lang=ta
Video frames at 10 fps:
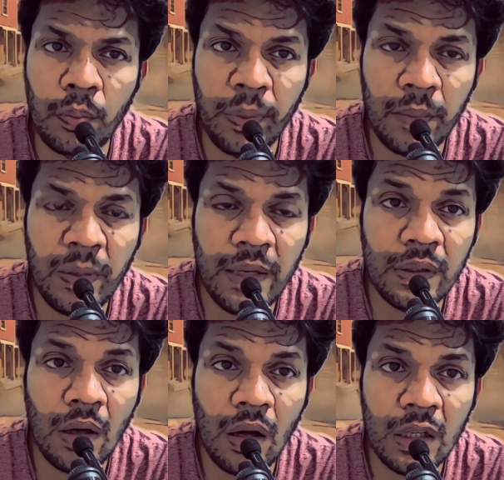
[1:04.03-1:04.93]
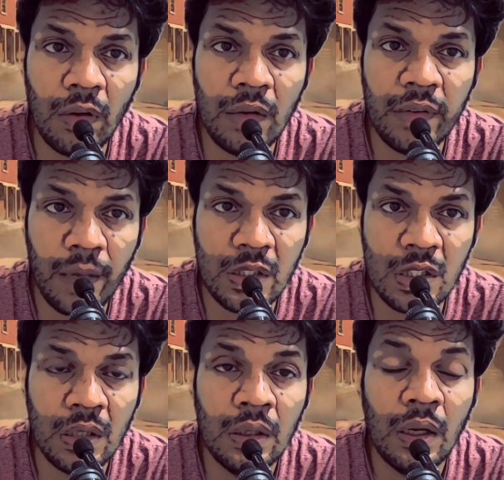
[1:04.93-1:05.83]
பிறப்புலேயே வந்து ஹார்ட் வால் டேமேஜ்
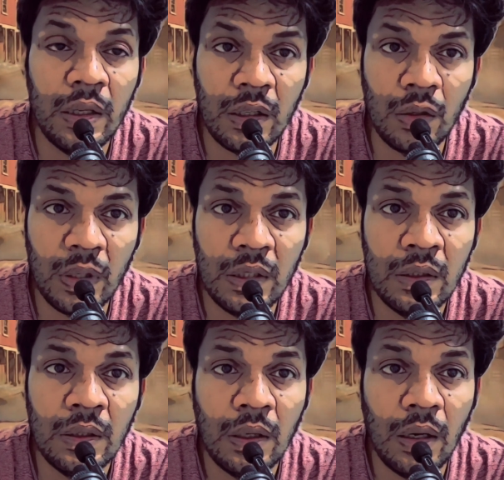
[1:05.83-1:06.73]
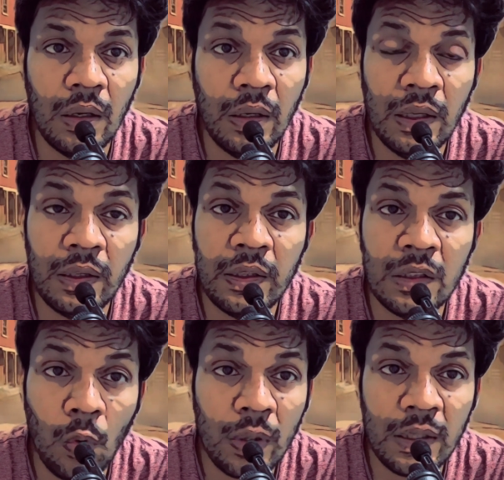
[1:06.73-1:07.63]
இருக்கிறவங்க இல்ல
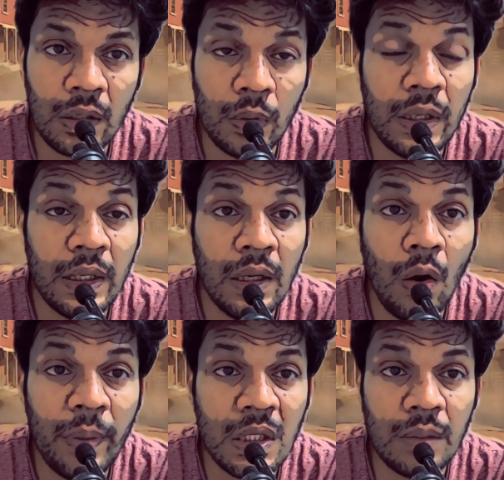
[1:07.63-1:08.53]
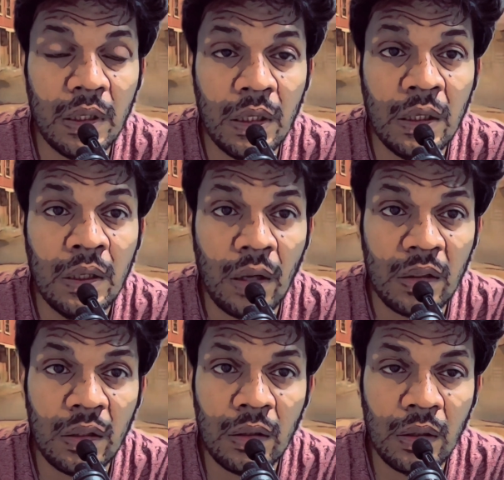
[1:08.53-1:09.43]
இருதயத்தில் ஓட்ட இருக்கிறவங்க இல்ல ஆபரேஷன் பண்ணி
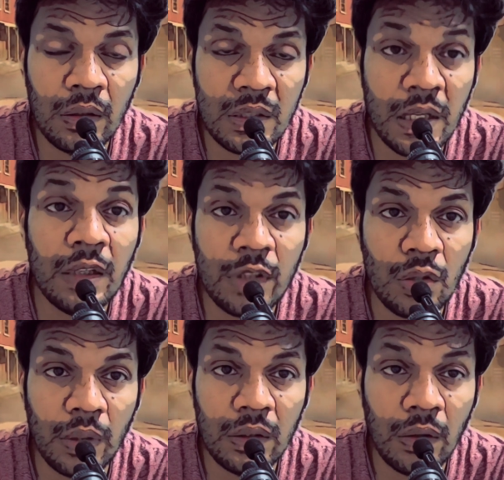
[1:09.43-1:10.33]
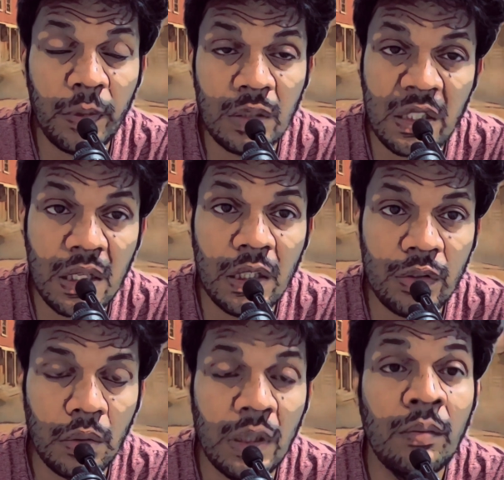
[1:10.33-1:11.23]
ரத்த ஸ்டென்ட் வச்சவங்க ஆபரேஷன் பண்ணி ஸ்டென்ட்
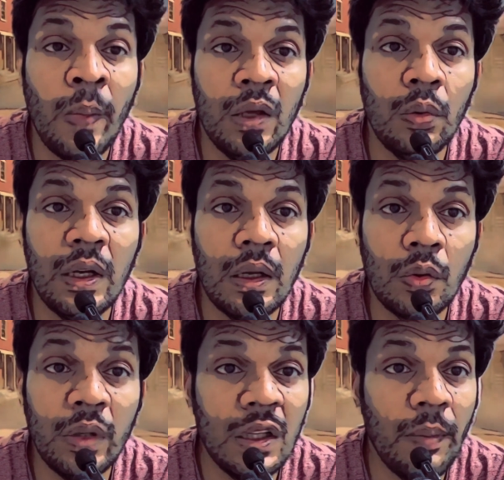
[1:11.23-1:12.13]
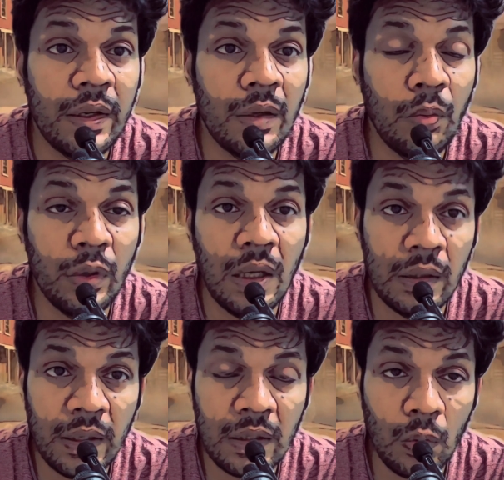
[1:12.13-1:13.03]
வச்சவங்க இவங்க எல்லாருக்கும் இந்த பாக்டீரியா போய்
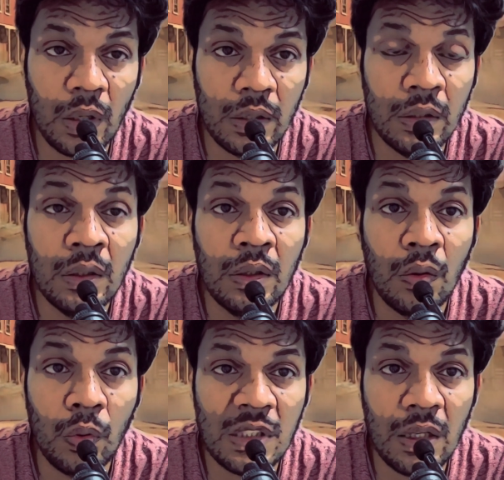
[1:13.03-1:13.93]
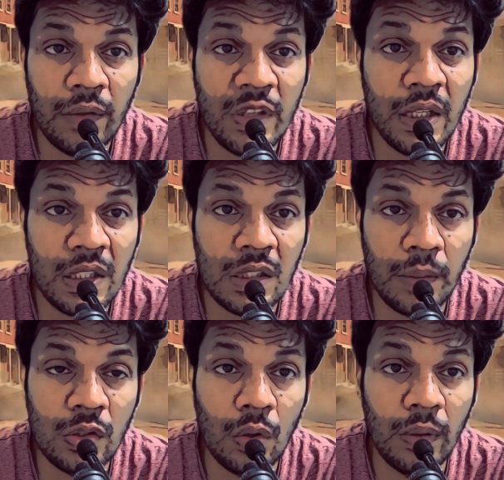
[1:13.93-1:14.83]
அந்த இடத்துல உட்காந்து ஒரு சில வெஜிடேஷன்ஸ்
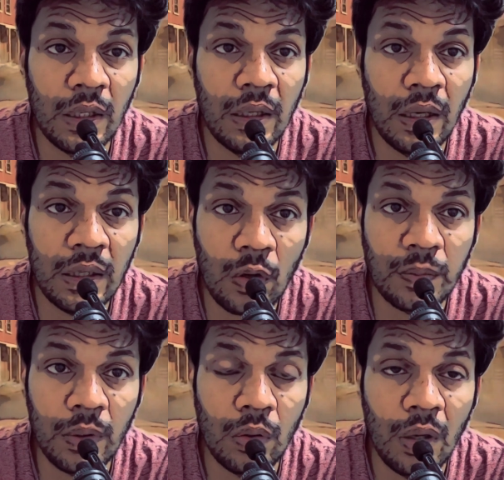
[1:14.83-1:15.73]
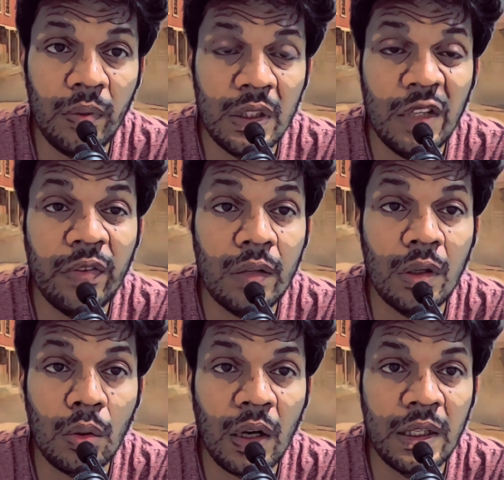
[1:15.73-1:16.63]
அப்படின்னு சொல்லுவாங்க அதை காஸ் பண்ணும் அப்போ வந்து இன்ஃபெக்டிவ்
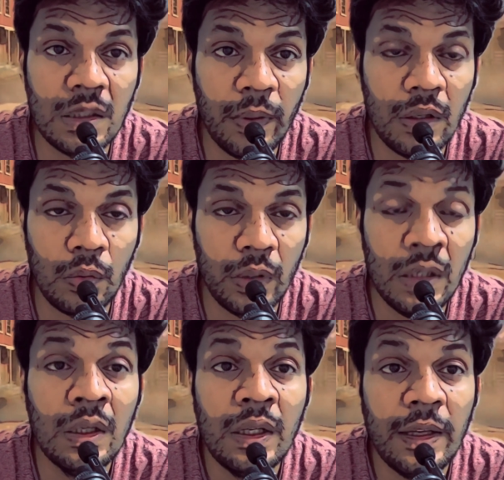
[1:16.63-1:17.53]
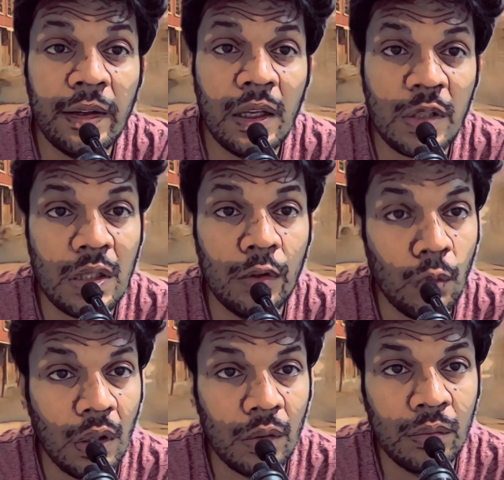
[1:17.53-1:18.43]
எண்டோகார்டைட்டிஸ் அப்படின்ற கூடிய இருதய பிரச்சனை வந்து
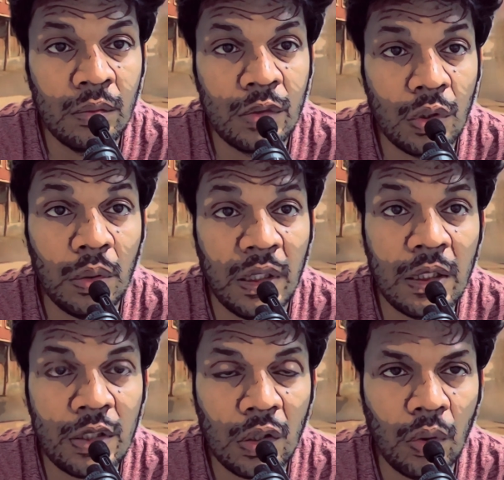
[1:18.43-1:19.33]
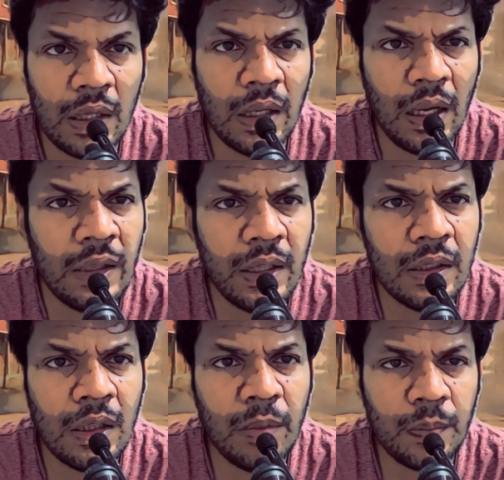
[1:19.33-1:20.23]
உண்டாகும் ஸோ இதை தெரிஞ்சுக்கோங்க அதனால அழுத்தி
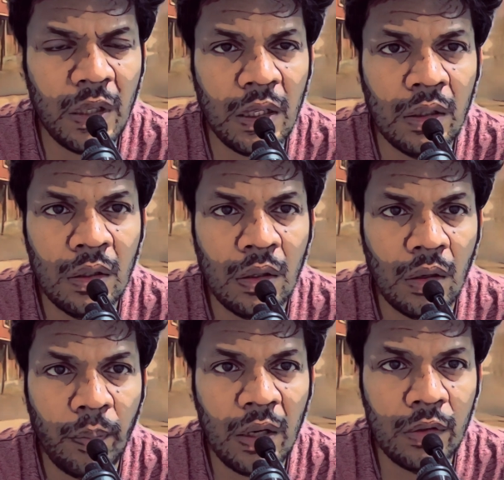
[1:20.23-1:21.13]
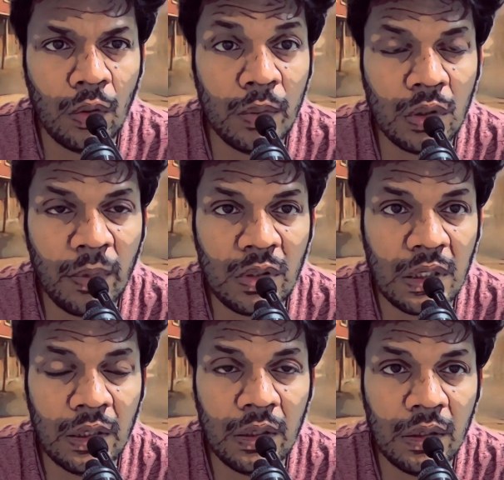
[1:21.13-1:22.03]
அழுத்தி பிரஷ் பண்ணி பல்ல வந்து ரொம்ப சுத்தமாக
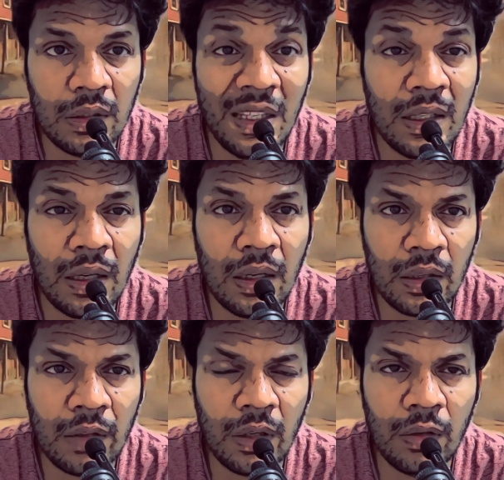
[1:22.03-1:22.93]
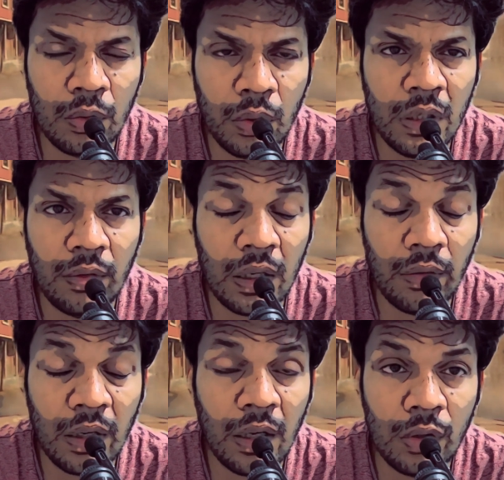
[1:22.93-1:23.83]
வச்சுக்கணும்ட்டு ஈரல்ல ரத்தம் வர அளவுக்கு வர
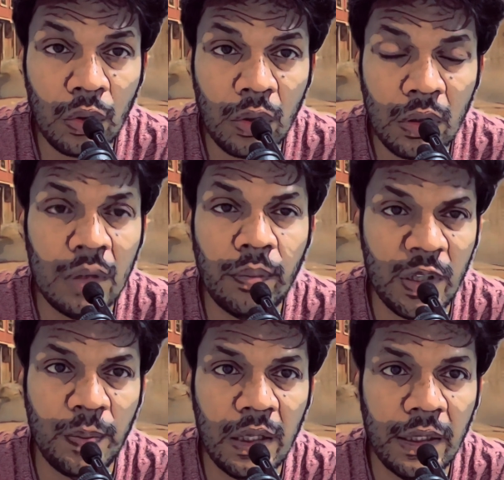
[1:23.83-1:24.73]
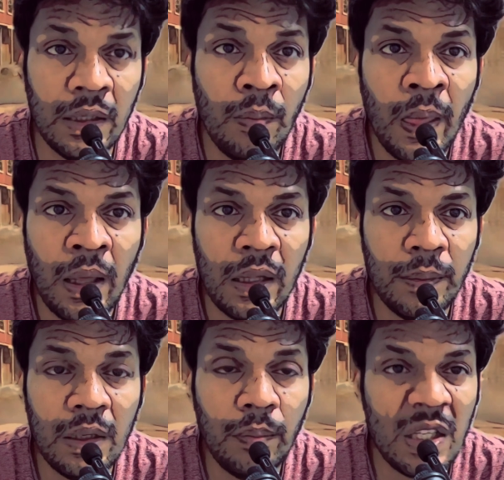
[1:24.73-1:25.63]
வர அளவுக்கு பிரஷ் பண்ணாதீங்க அதே
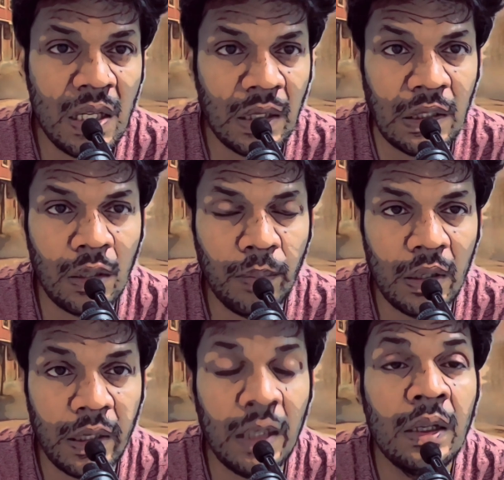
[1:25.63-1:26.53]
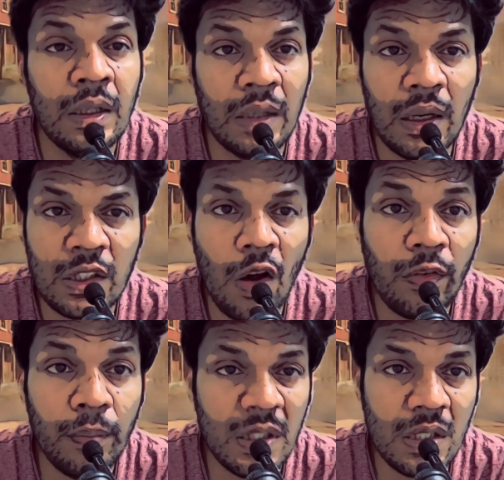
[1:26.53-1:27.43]
மாதிரி பிரஷ்ல கஞ்சத்தனம் பார்க்காதீங்க நல்ல
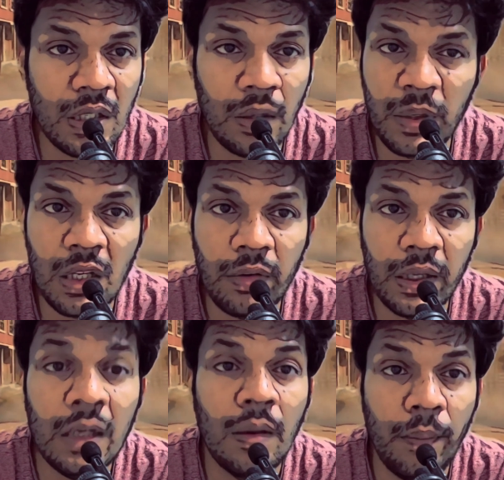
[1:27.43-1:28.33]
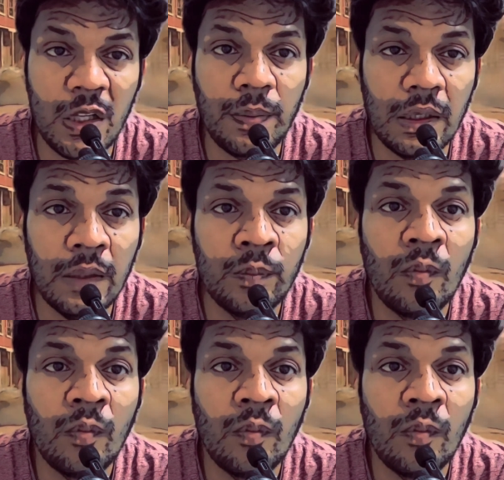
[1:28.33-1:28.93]
சாஃப்ட் பிரிசல்ஸ் இருக்க பிரஷ்ஷாக வாங்கி பிரஷ் பண்ணுங்க